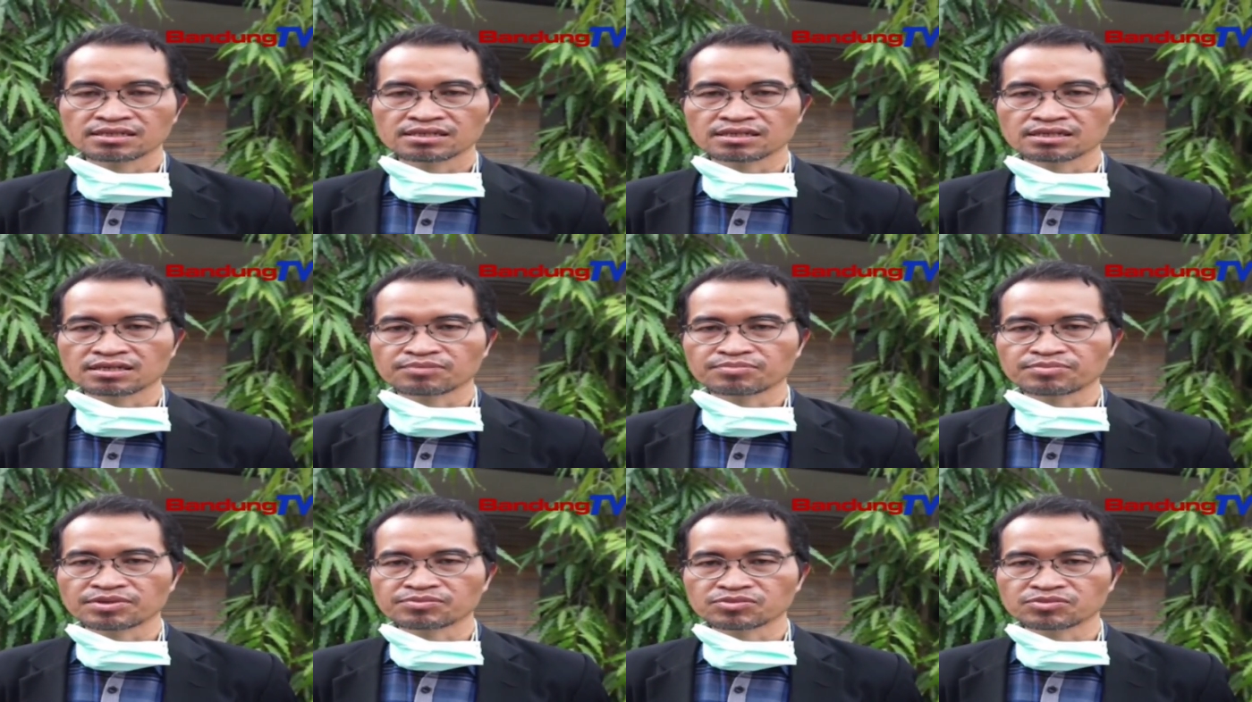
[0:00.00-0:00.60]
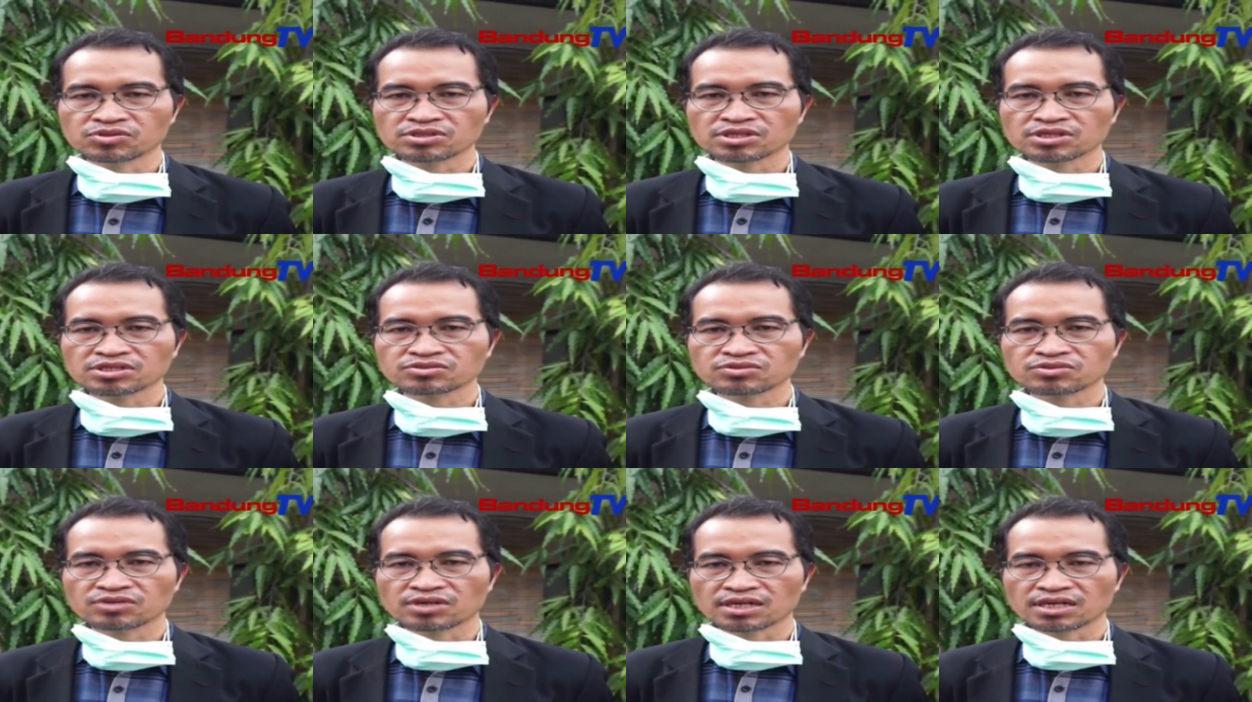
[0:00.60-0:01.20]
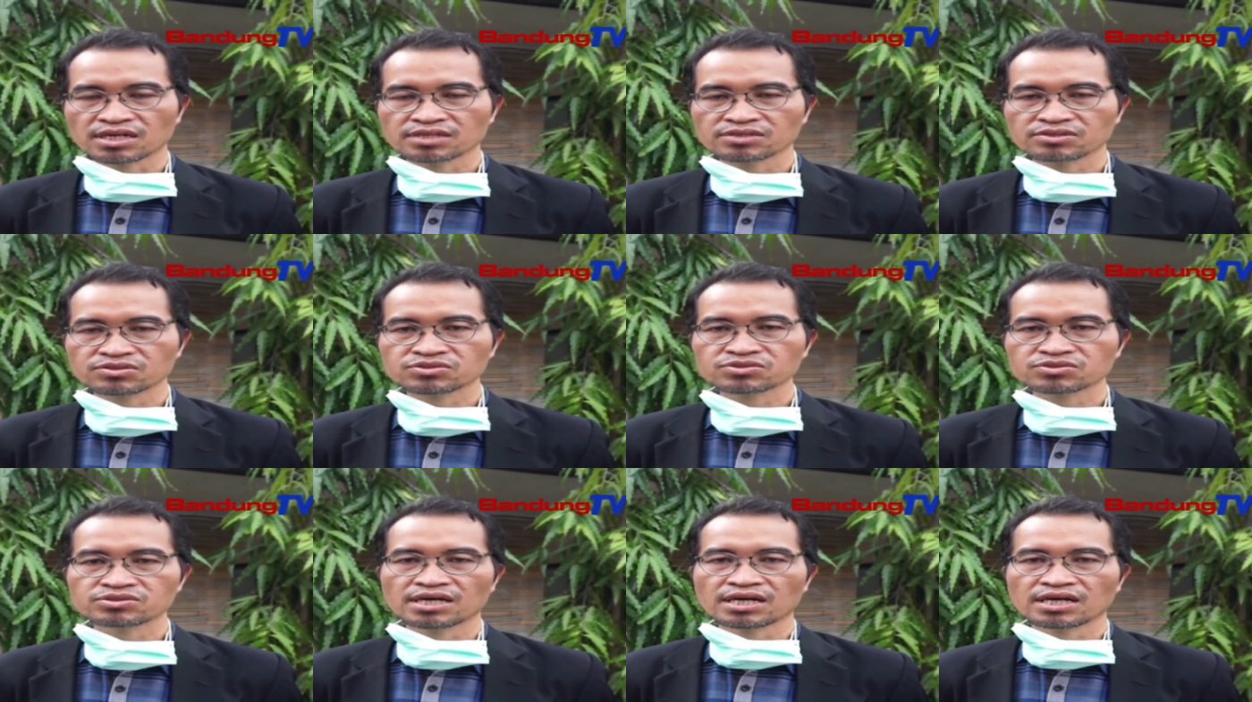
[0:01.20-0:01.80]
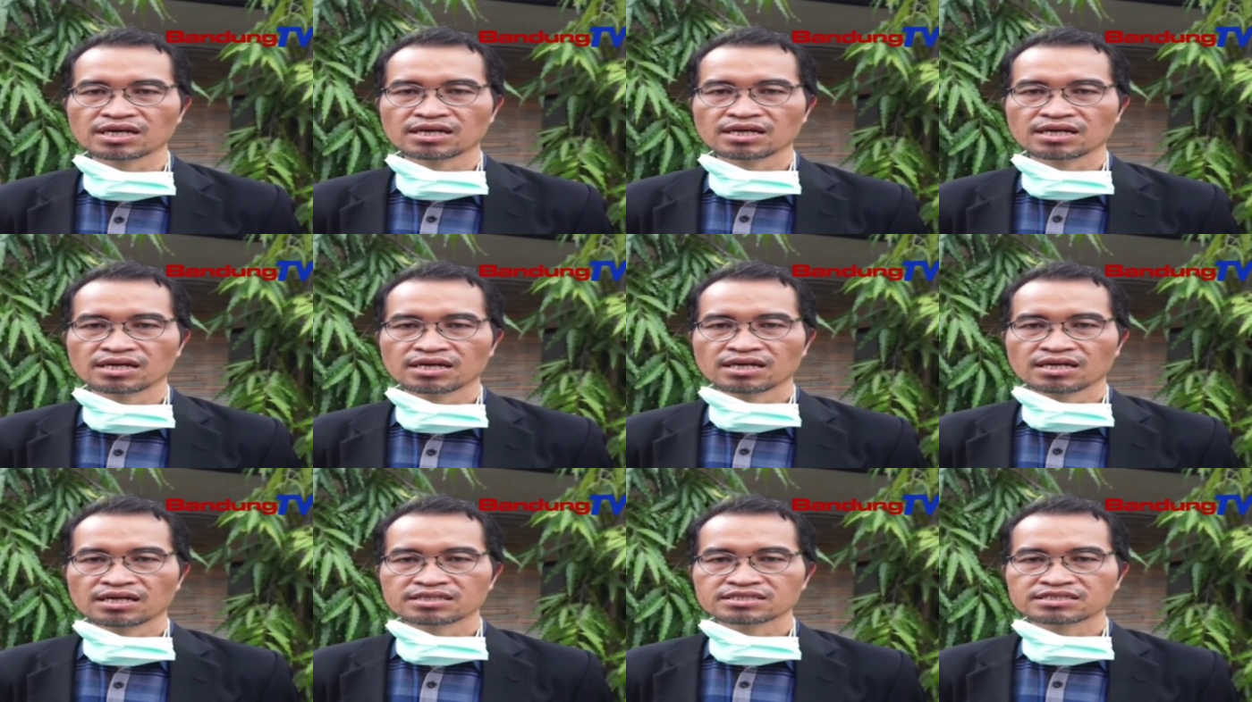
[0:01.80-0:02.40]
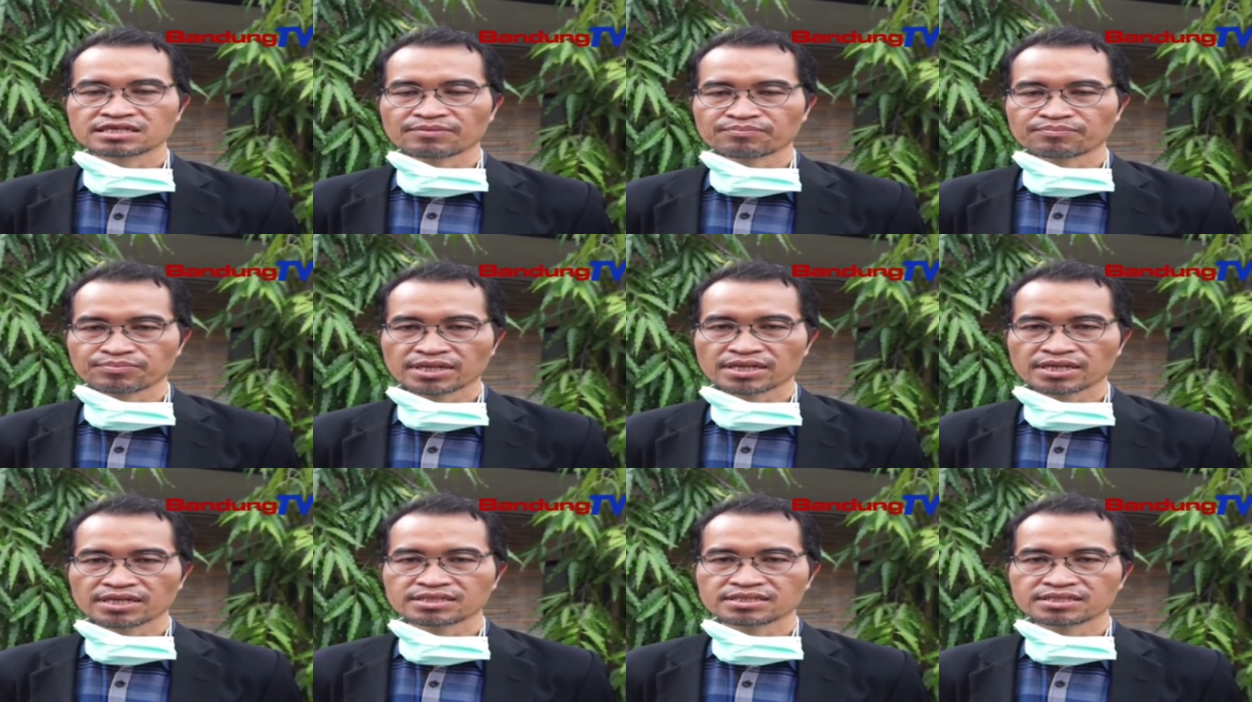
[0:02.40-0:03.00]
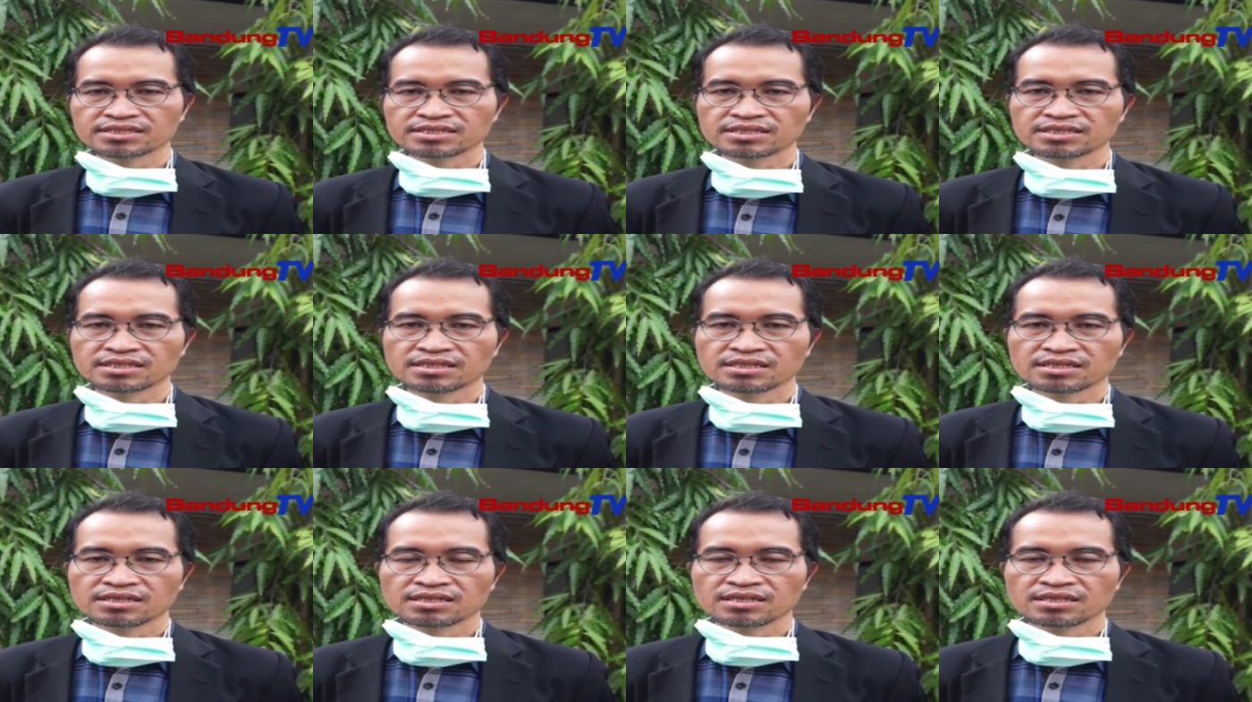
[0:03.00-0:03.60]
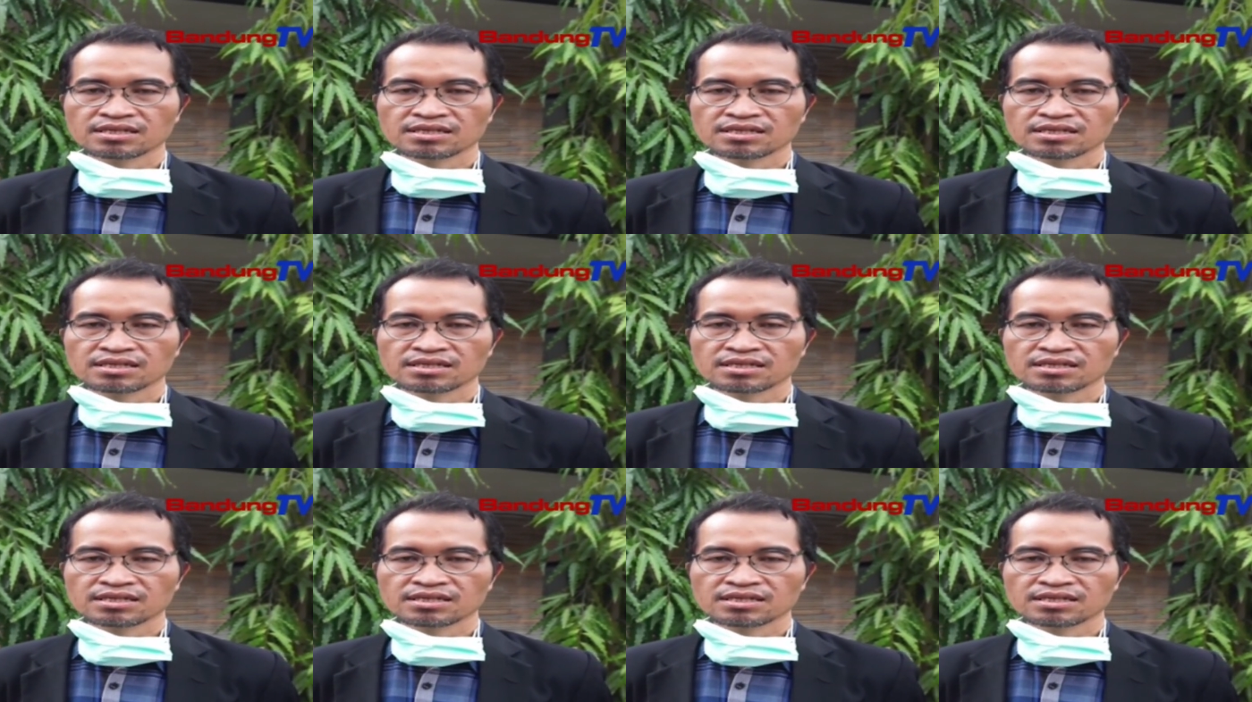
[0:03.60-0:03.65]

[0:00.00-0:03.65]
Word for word: uh, pemungutan suara itu sudah sampai di